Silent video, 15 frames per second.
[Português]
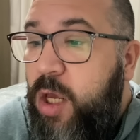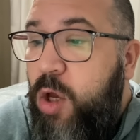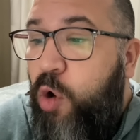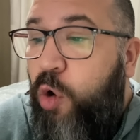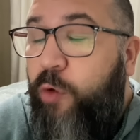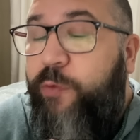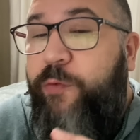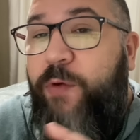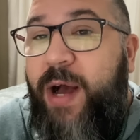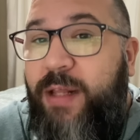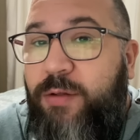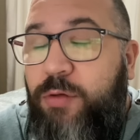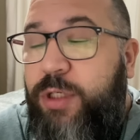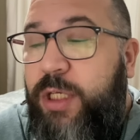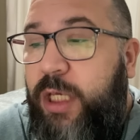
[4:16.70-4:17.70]
O
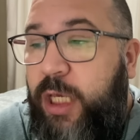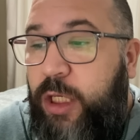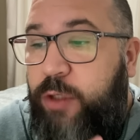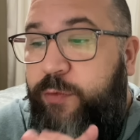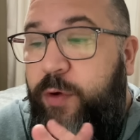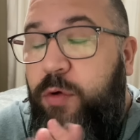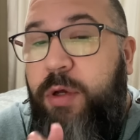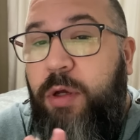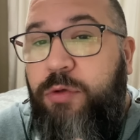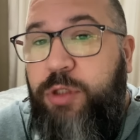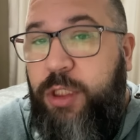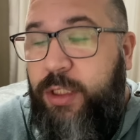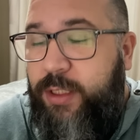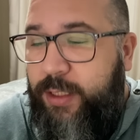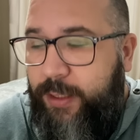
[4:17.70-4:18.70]
fato é o seguinte: foi o que eu
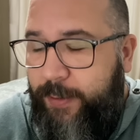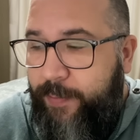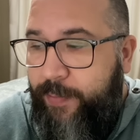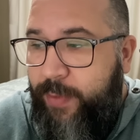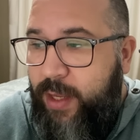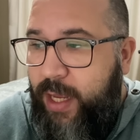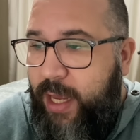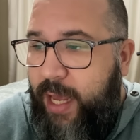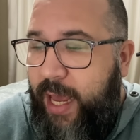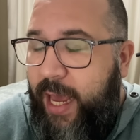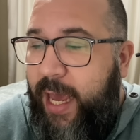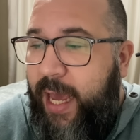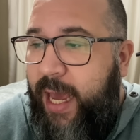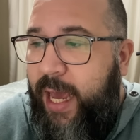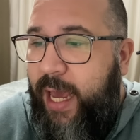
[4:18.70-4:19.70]
disse.
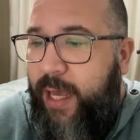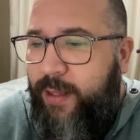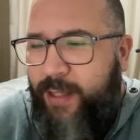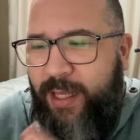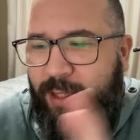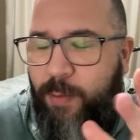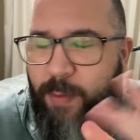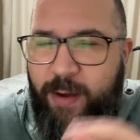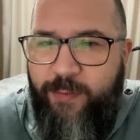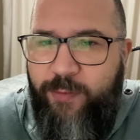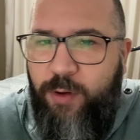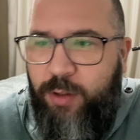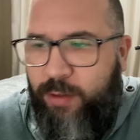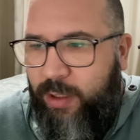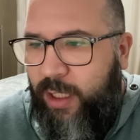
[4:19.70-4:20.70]
É, tem até uma
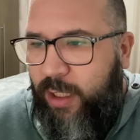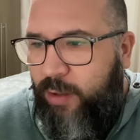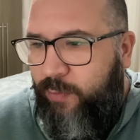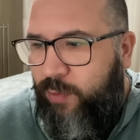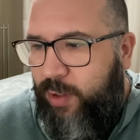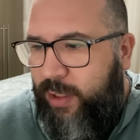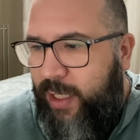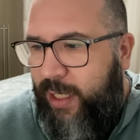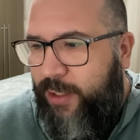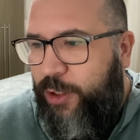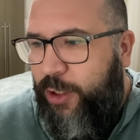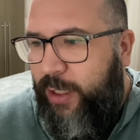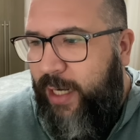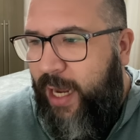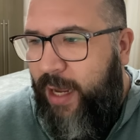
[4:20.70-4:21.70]
foto aqui que eu vou até
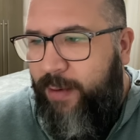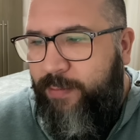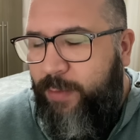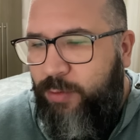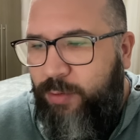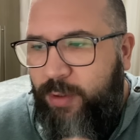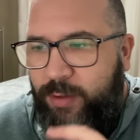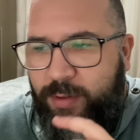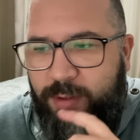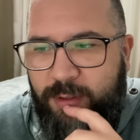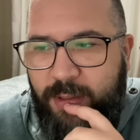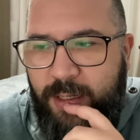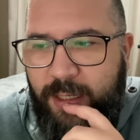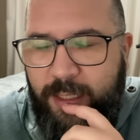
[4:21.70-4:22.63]
tirar, meu Deus.